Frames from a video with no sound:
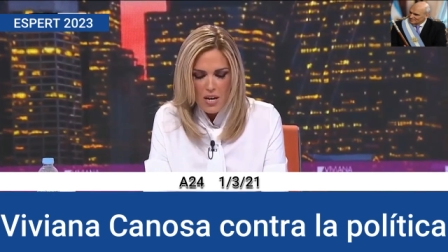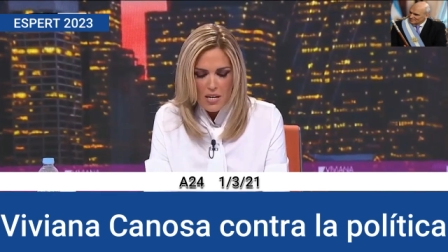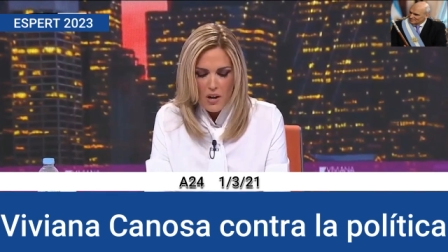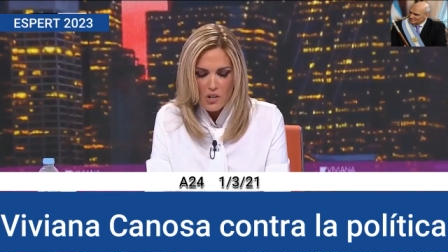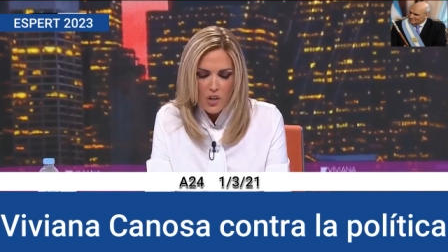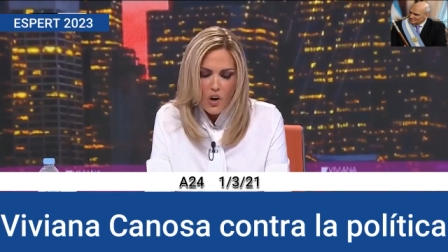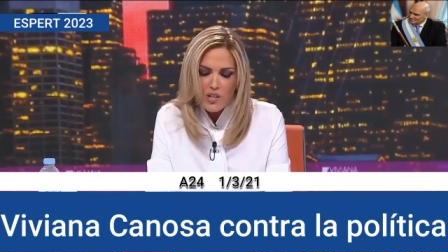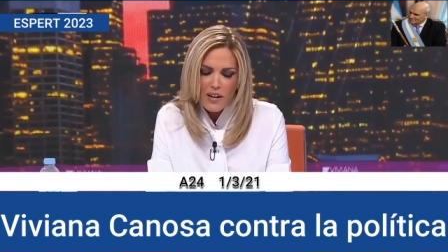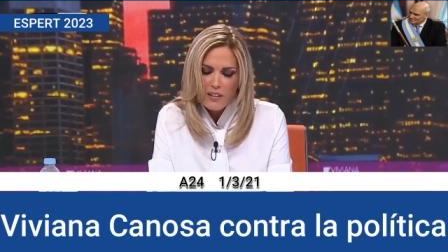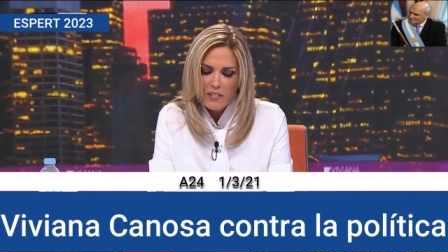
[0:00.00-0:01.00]
Y a nosotros
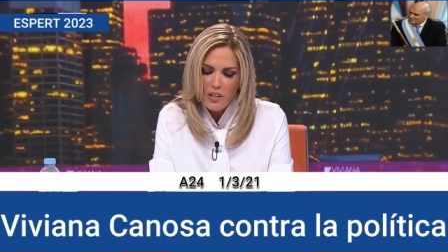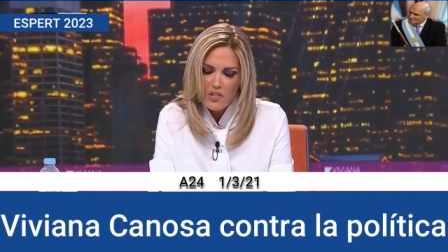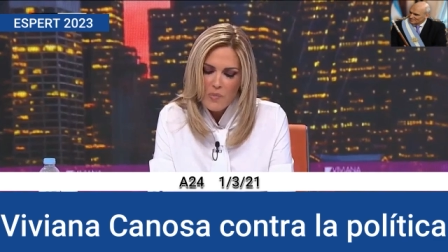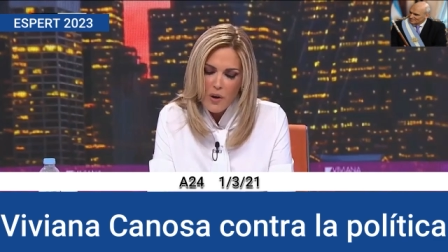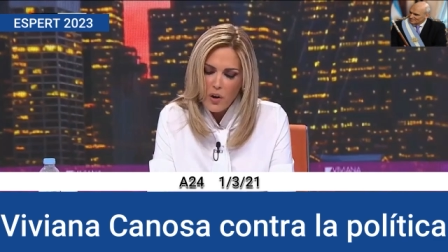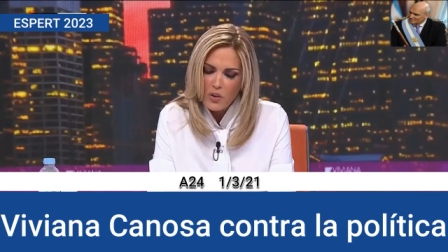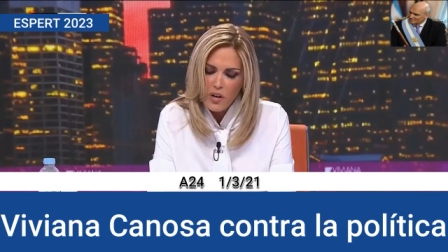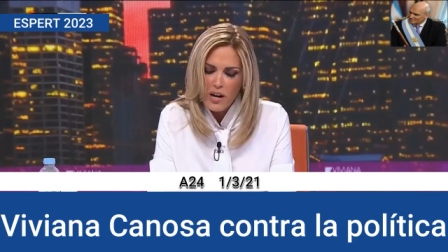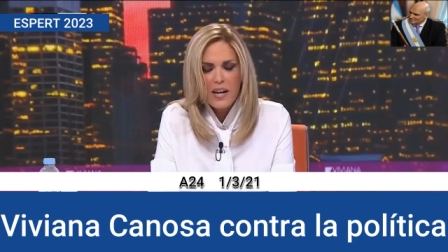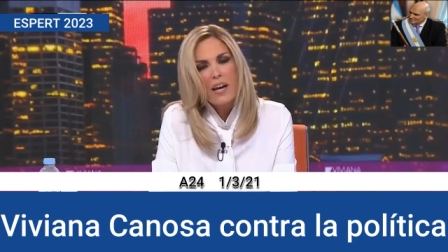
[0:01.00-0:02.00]
los argentinos siempre nos
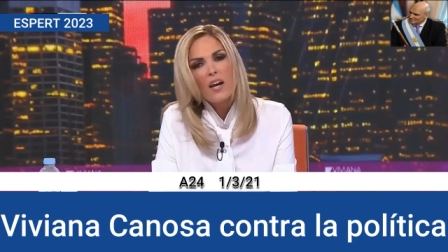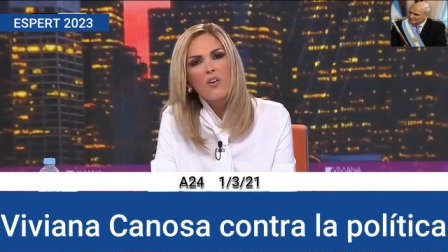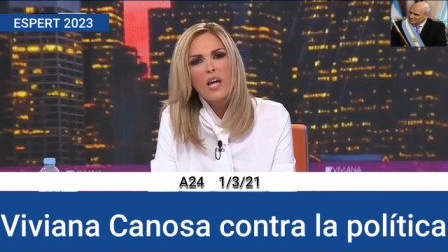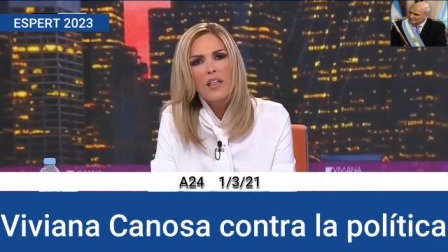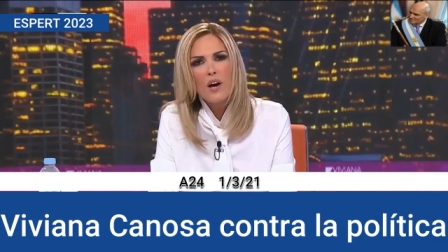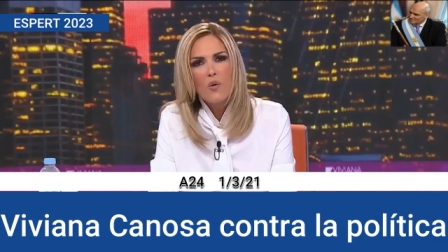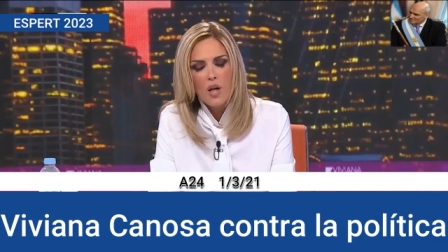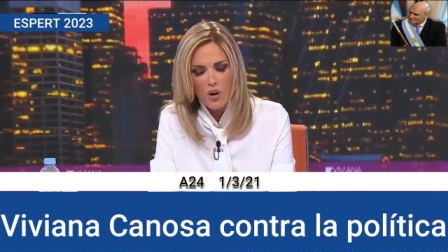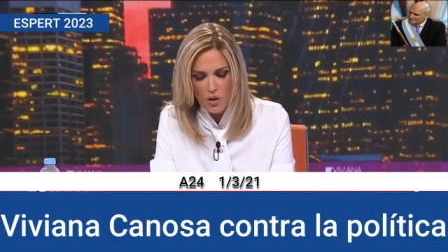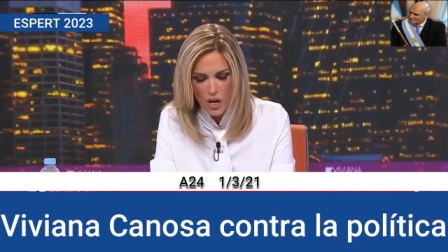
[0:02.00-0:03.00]
toca cargar con las
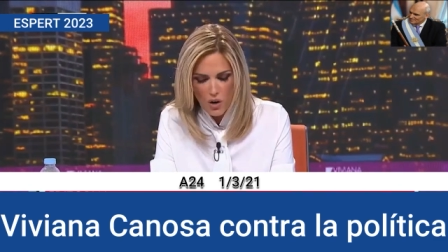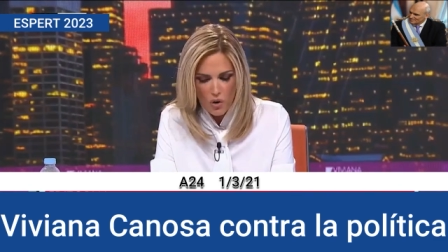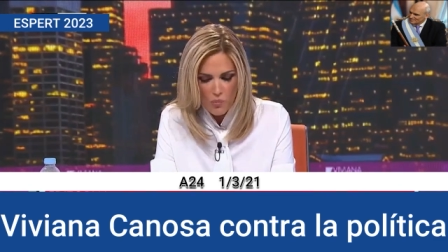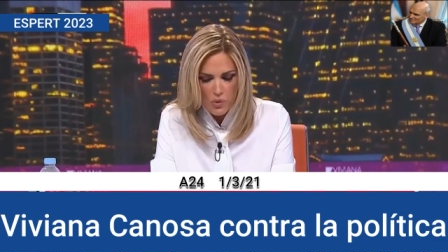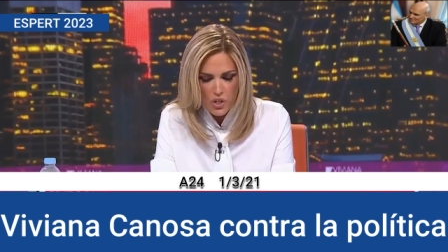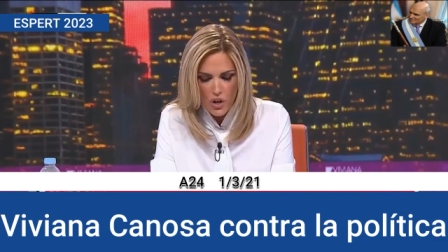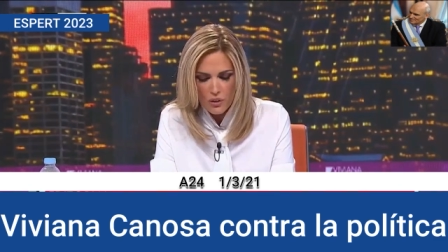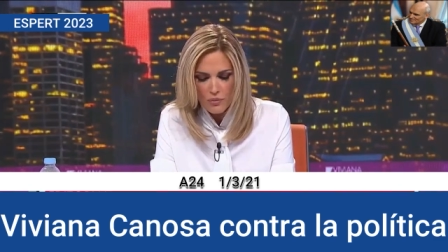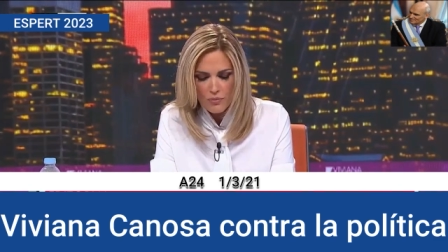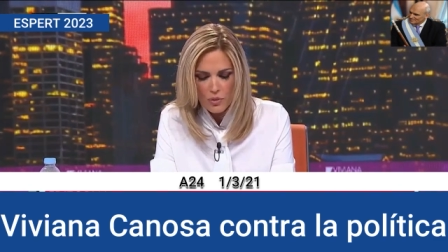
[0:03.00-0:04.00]
deudas, con la
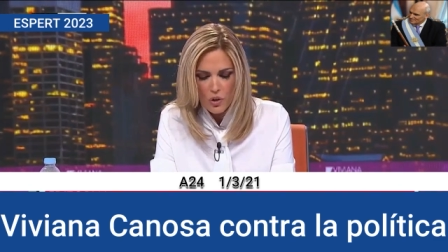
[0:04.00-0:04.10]
corrupción,